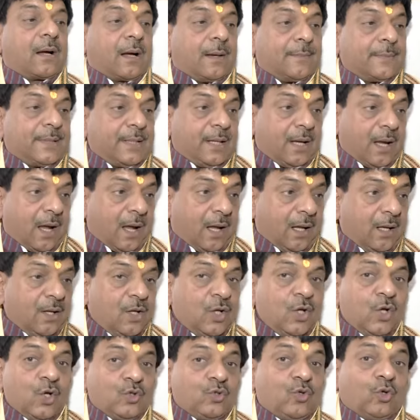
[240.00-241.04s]
का काम किया
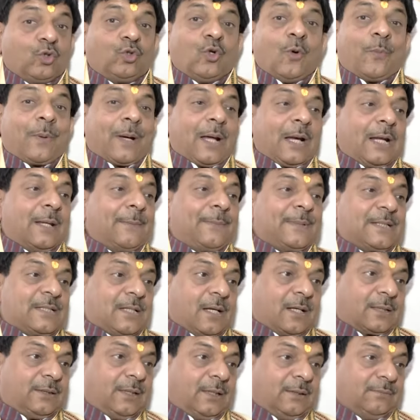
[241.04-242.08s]
जो दो प्रकार की
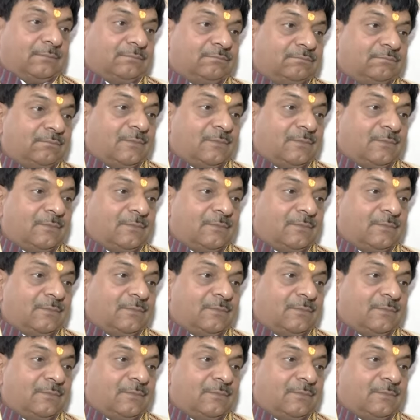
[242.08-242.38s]
पिस्तल रखते हैं